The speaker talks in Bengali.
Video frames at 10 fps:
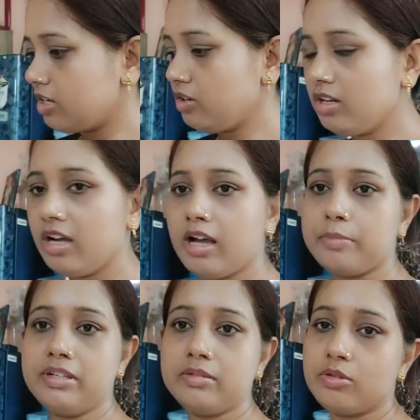যাই হোক
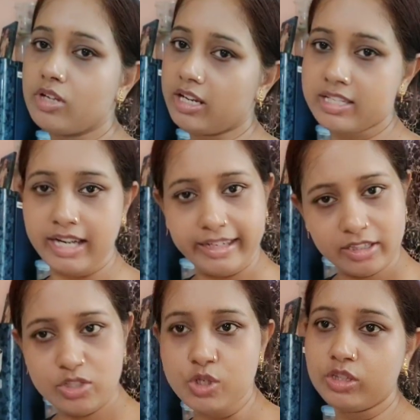আমি এটা
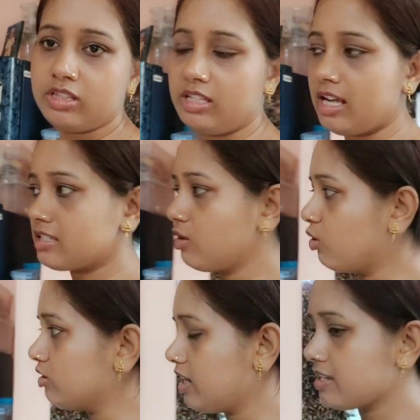তো আজকে ও
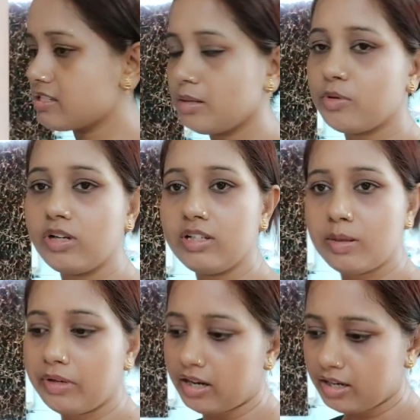দিয়ে আসছে বলেই তো
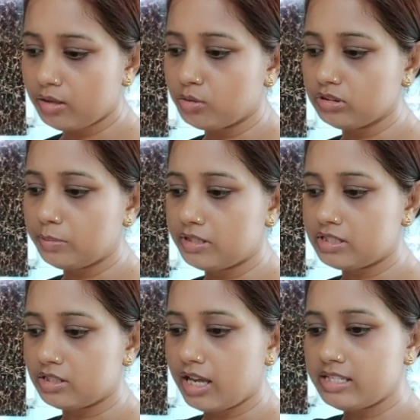আমি রান্নাটা করতে
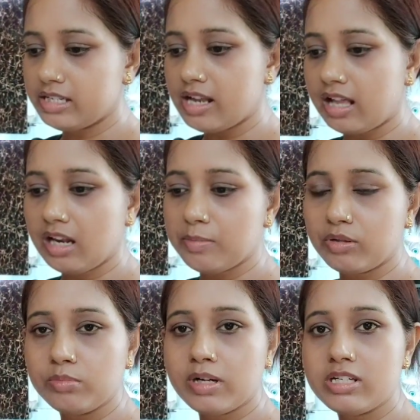পারছি এই যে ডাল আর
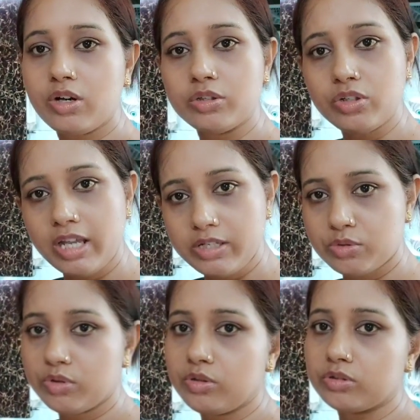বেগুন ভাজা হয়তো
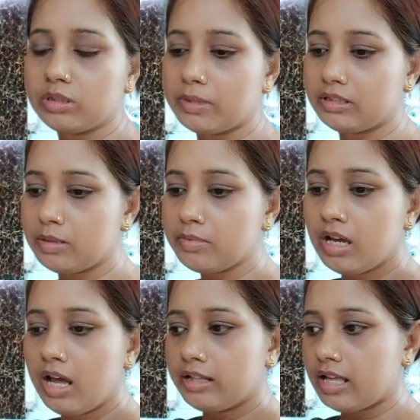এইটুকুই করতে পারতাম
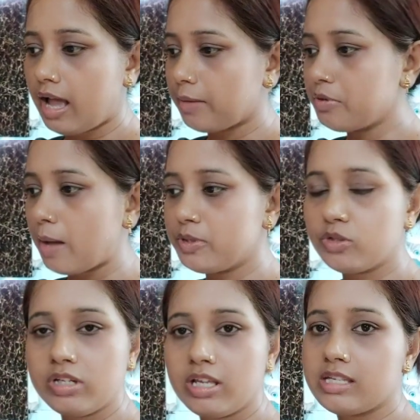তা আমি
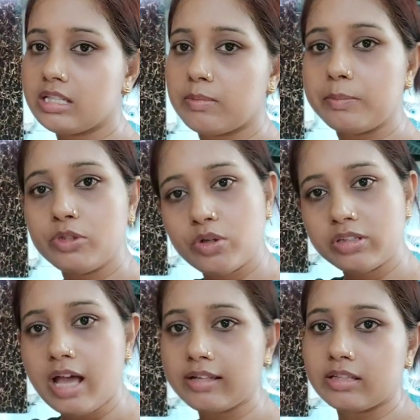যদি নিয়ে যেতাম আমি তখন
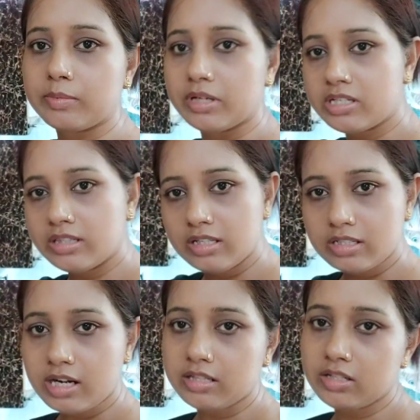থাকতাম এসে তিনটে
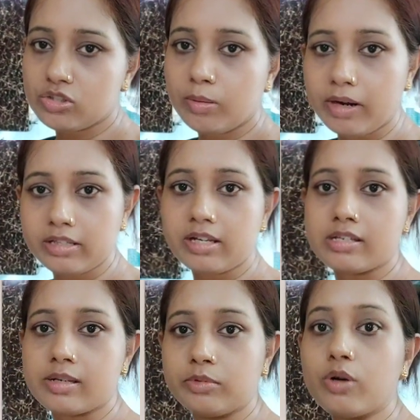সাড়ে তিনটার সময় বাড়িতে
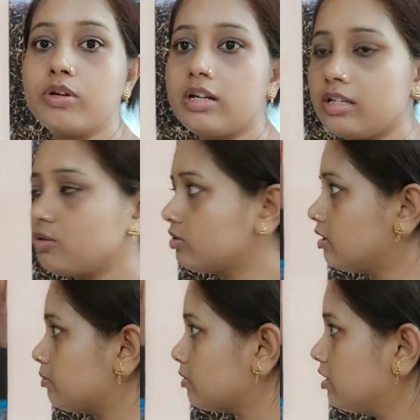আসতাম তখন
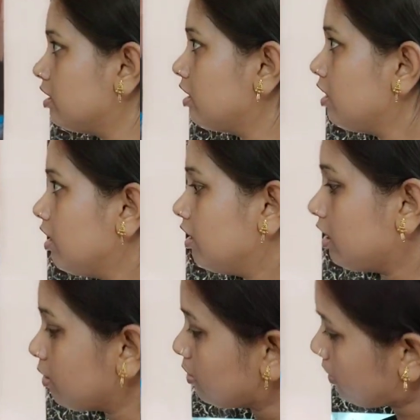না
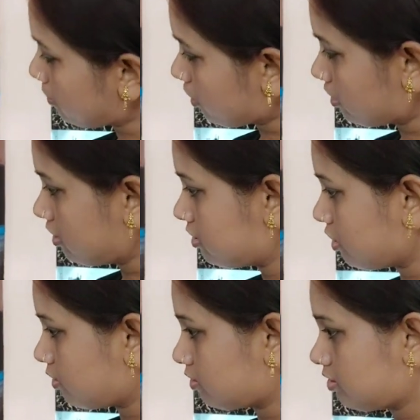না মোবাইল পকেটে নিয়ে
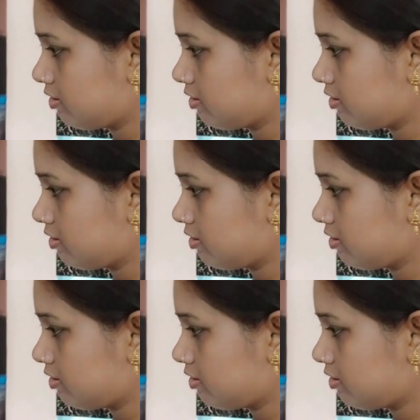যাবো